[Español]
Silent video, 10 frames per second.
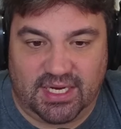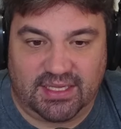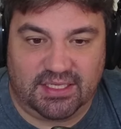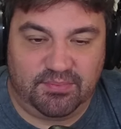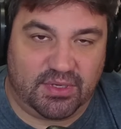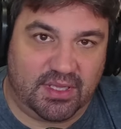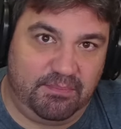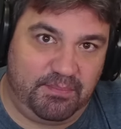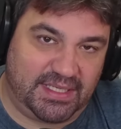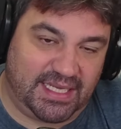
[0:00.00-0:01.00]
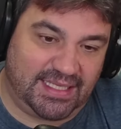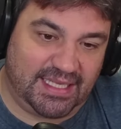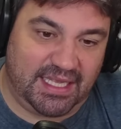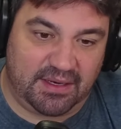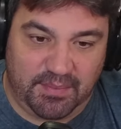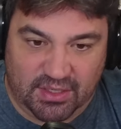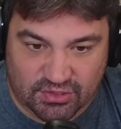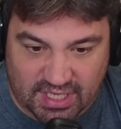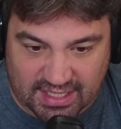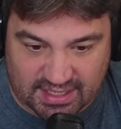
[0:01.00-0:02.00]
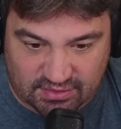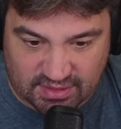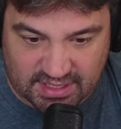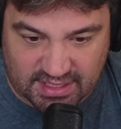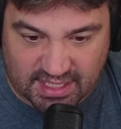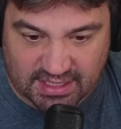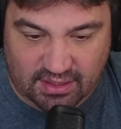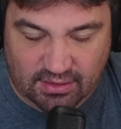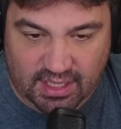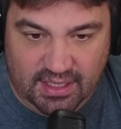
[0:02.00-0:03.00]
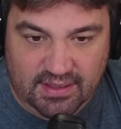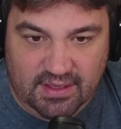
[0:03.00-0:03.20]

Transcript: cartas porque pasará a tener menos cartas con esa tarjeta roja